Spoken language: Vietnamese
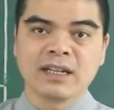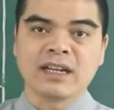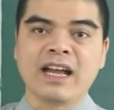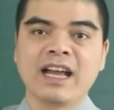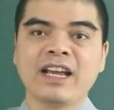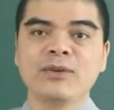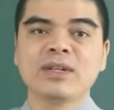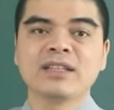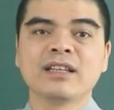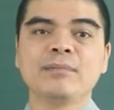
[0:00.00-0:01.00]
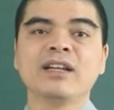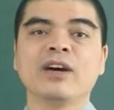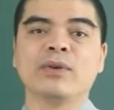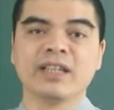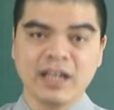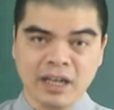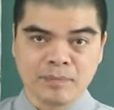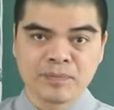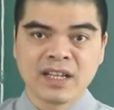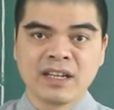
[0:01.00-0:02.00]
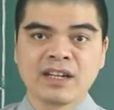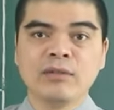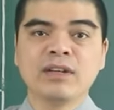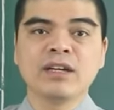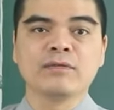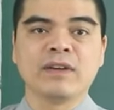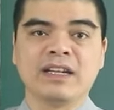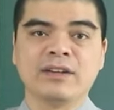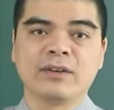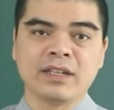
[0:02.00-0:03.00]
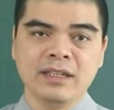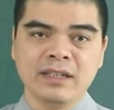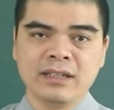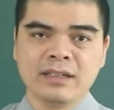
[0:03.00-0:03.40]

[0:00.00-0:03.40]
cả hai luôn tâm đầu ý hợp không cần phải nói